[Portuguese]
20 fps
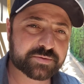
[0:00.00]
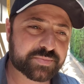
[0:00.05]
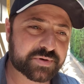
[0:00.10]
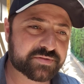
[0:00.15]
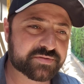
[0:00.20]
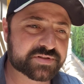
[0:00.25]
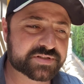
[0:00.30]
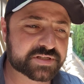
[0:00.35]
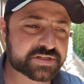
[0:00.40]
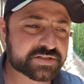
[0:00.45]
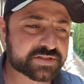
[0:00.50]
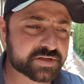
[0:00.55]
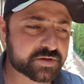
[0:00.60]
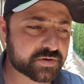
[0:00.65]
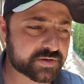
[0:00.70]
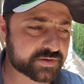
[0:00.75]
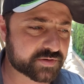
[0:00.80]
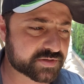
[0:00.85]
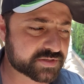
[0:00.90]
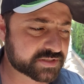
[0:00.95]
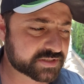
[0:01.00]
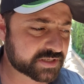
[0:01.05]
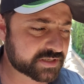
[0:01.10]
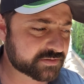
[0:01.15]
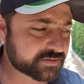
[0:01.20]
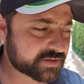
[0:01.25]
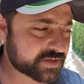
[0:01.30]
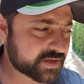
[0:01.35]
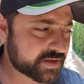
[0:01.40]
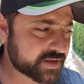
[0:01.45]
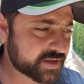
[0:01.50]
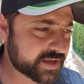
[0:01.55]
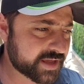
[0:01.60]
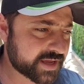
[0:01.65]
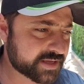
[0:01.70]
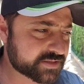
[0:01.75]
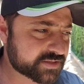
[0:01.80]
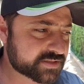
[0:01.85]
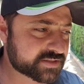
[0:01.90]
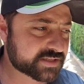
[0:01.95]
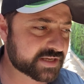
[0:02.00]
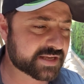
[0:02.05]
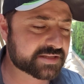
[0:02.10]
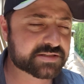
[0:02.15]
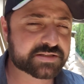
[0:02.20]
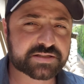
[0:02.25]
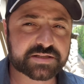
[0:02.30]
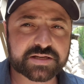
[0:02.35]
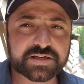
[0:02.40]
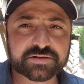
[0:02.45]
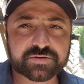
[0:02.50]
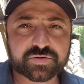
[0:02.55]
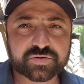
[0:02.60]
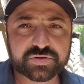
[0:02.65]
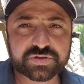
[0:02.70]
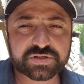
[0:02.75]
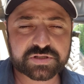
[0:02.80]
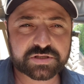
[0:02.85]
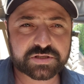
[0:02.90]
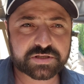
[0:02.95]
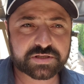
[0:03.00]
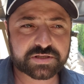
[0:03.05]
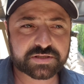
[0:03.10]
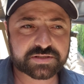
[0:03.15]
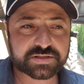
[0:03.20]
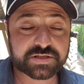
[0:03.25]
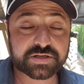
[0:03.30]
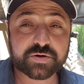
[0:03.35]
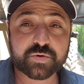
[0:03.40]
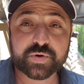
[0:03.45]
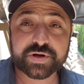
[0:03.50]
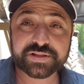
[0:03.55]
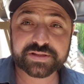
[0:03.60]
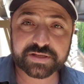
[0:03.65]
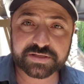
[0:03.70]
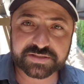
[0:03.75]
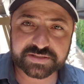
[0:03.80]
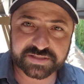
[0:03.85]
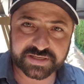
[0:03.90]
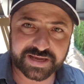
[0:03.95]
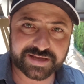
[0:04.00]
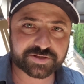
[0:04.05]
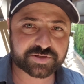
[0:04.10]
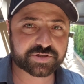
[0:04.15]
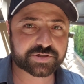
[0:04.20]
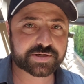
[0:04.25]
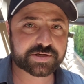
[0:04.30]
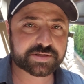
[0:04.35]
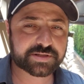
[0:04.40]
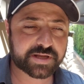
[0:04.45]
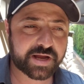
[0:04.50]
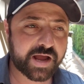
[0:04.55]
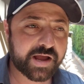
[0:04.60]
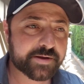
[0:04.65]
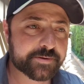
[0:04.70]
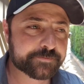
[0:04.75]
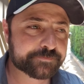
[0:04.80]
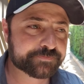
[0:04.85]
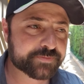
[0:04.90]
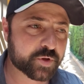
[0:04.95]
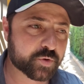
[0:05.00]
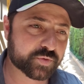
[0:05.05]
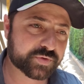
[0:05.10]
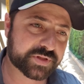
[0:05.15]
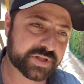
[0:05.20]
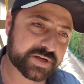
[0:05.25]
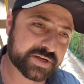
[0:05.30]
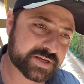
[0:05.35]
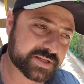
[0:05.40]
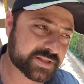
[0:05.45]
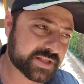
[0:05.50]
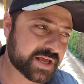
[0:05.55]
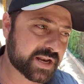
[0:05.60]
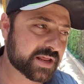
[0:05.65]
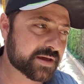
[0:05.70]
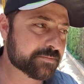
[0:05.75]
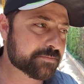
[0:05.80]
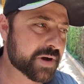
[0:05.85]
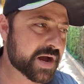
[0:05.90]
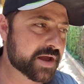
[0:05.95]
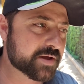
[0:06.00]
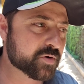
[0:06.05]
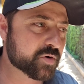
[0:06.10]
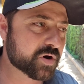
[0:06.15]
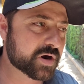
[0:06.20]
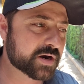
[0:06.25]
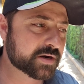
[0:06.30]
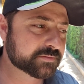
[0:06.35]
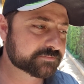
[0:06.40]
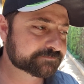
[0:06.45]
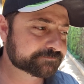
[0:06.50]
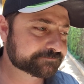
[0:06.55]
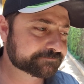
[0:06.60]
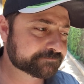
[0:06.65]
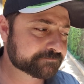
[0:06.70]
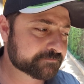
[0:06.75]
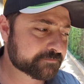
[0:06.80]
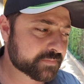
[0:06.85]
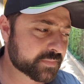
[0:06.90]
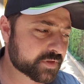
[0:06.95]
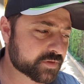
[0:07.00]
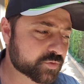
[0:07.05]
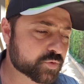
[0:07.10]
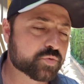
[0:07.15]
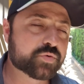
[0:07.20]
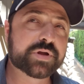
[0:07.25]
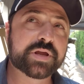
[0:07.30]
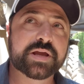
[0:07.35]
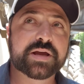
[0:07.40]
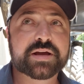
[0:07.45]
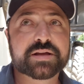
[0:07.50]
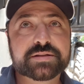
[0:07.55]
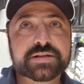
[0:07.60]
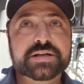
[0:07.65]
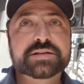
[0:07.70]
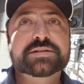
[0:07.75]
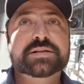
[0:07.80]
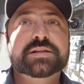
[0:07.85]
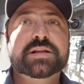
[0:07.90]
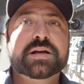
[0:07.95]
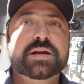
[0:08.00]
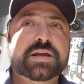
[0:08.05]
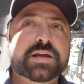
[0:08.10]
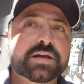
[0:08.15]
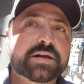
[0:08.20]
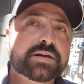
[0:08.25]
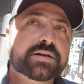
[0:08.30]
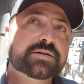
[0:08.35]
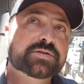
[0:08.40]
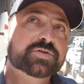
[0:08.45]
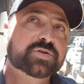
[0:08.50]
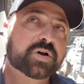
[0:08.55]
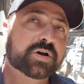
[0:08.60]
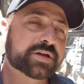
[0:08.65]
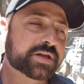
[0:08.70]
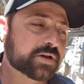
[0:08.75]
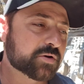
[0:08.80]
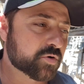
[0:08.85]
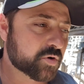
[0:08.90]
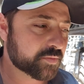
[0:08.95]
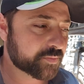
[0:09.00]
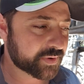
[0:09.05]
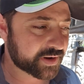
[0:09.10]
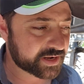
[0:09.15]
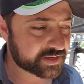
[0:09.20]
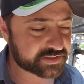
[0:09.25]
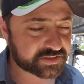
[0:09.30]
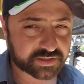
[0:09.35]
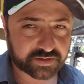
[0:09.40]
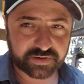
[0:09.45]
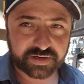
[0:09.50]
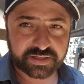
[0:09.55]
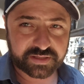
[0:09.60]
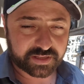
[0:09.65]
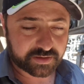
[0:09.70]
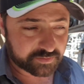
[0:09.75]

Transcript: para vocês terem uma noção, é de 757, tá? O tanque dela é maior do que a dessa daqui. Só que em comparação ela tem